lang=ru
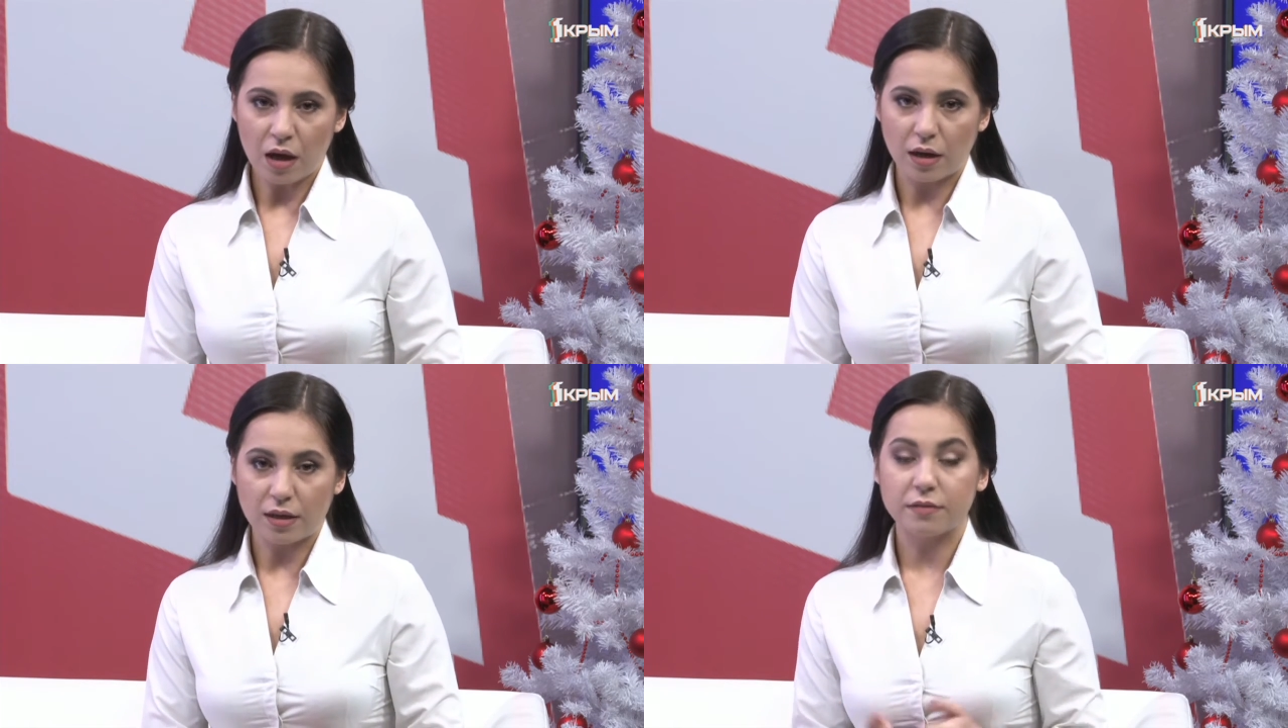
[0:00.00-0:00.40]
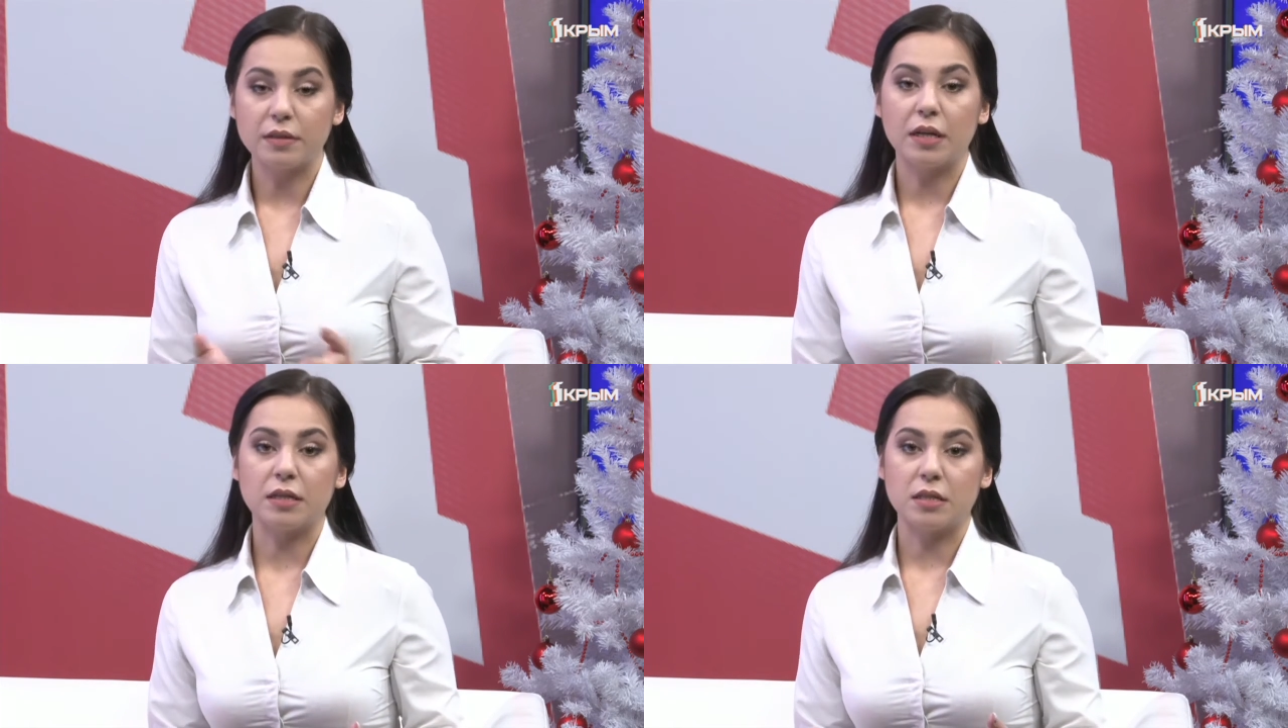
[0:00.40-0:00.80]
А
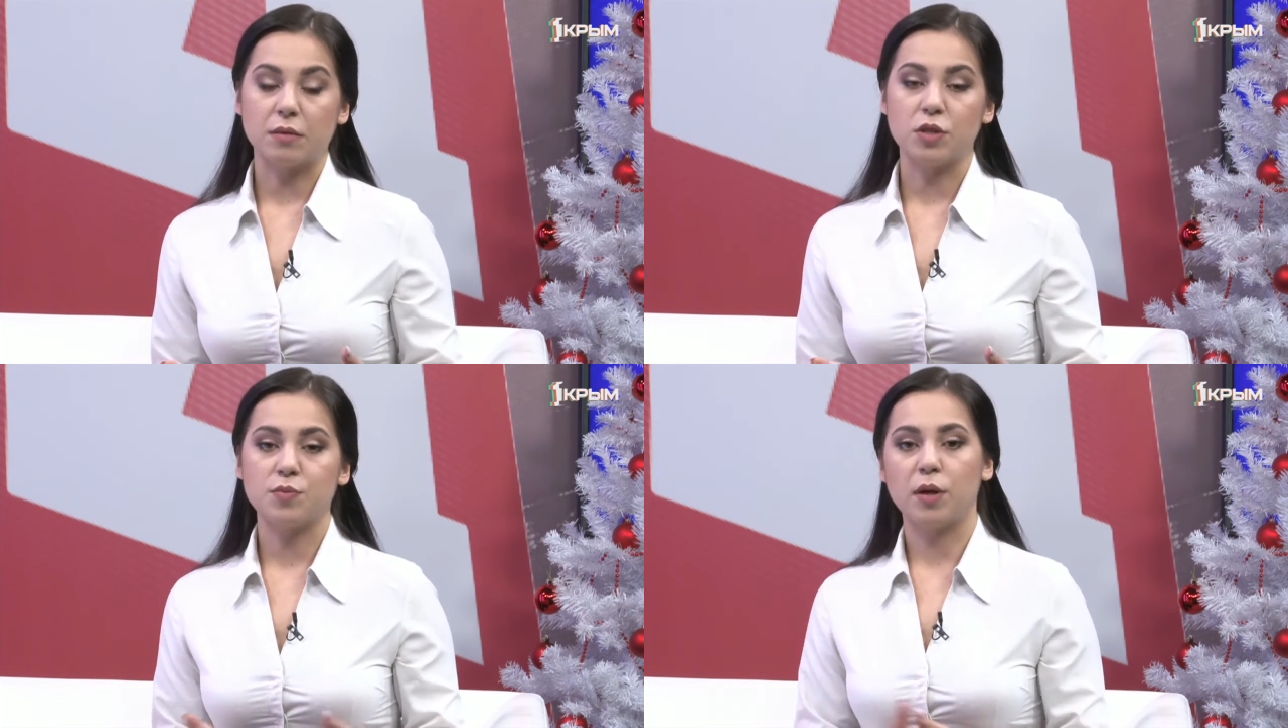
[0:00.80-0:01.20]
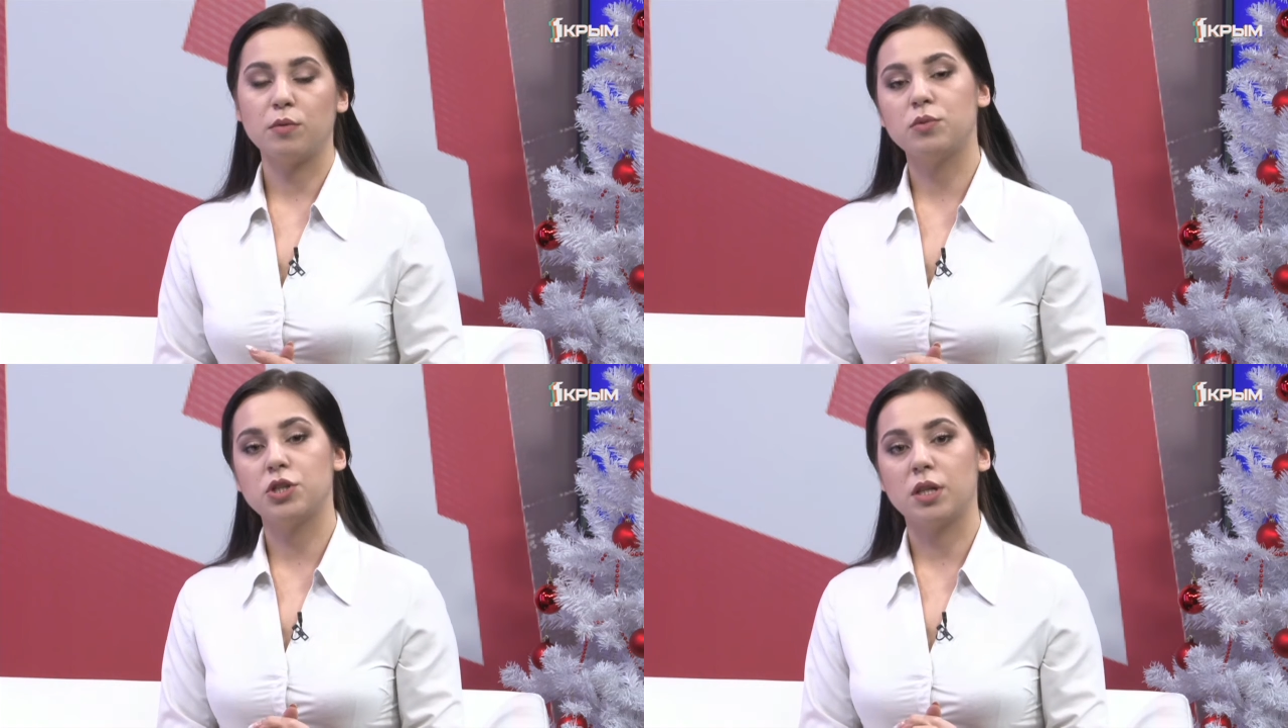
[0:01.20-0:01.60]
ликвидация
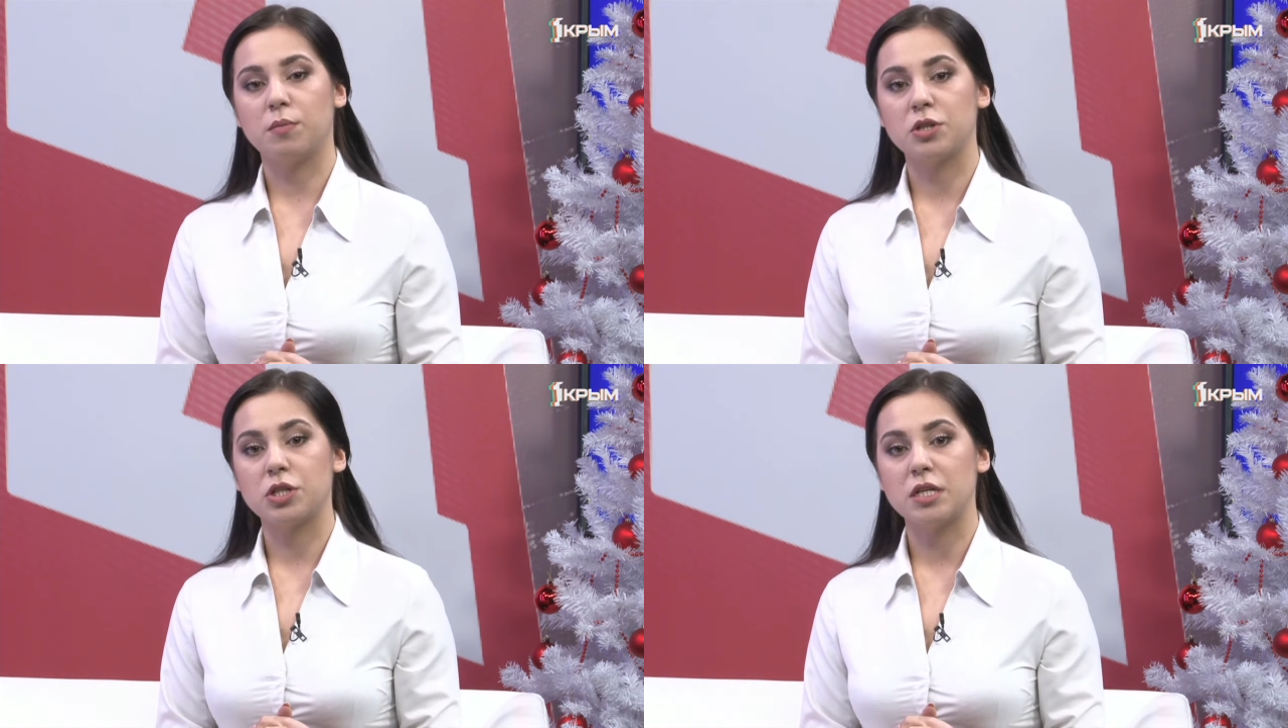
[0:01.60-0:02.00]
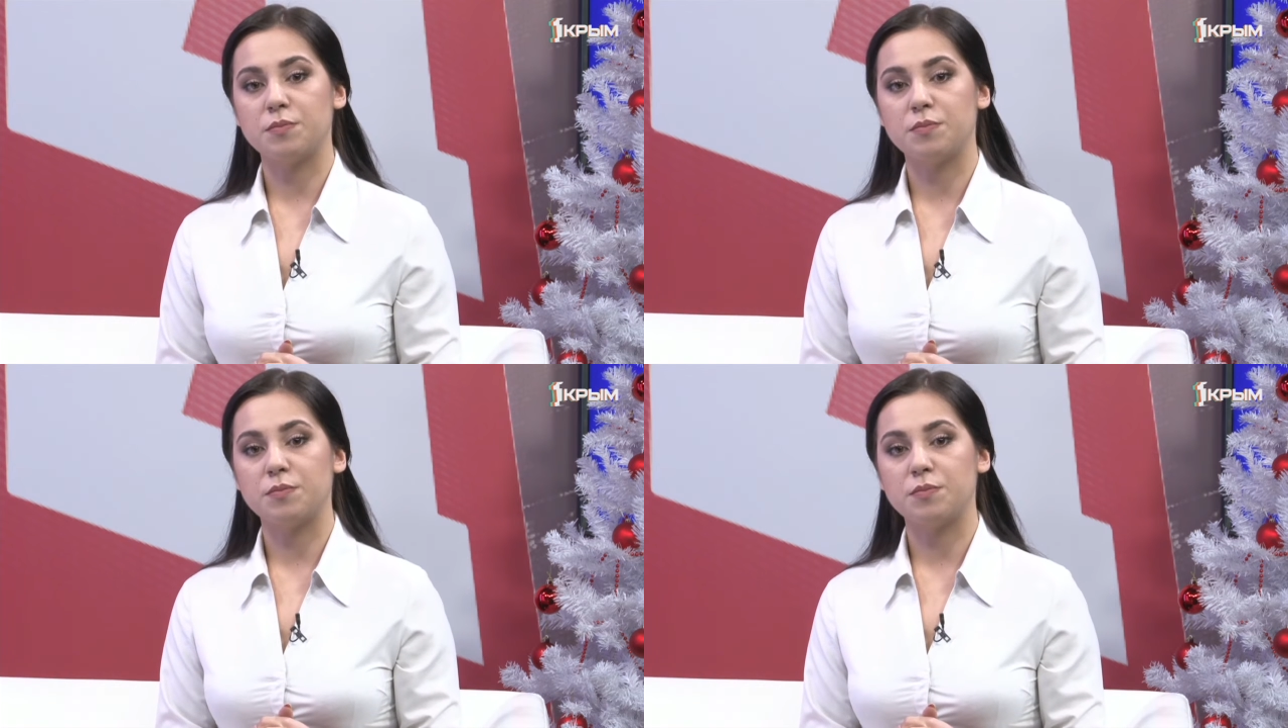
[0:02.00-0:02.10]
муниципального бюджета обошлась